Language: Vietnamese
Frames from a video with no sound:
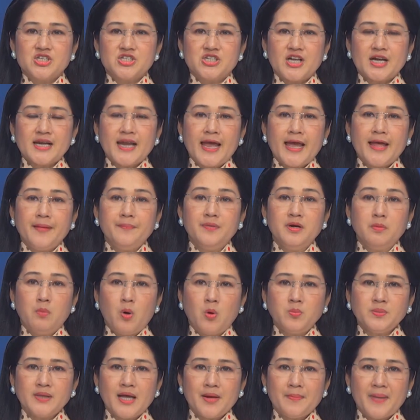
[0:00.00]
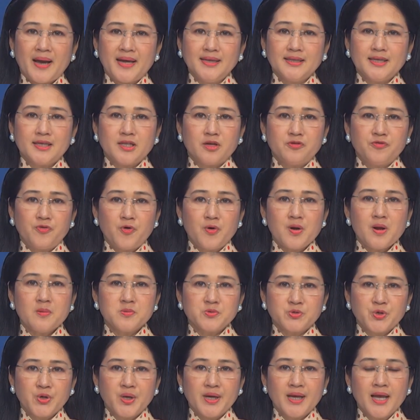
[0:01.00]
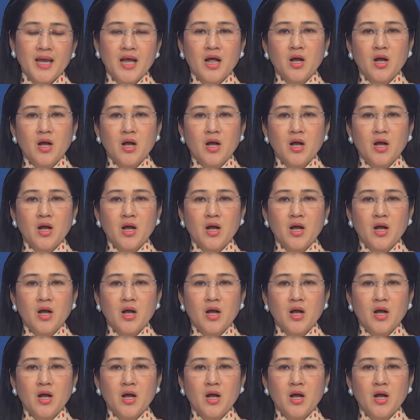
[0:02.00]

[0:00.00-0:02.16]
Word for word: Sáng ngày mười bốn tháng bảy tại thành phố Long Xuyên,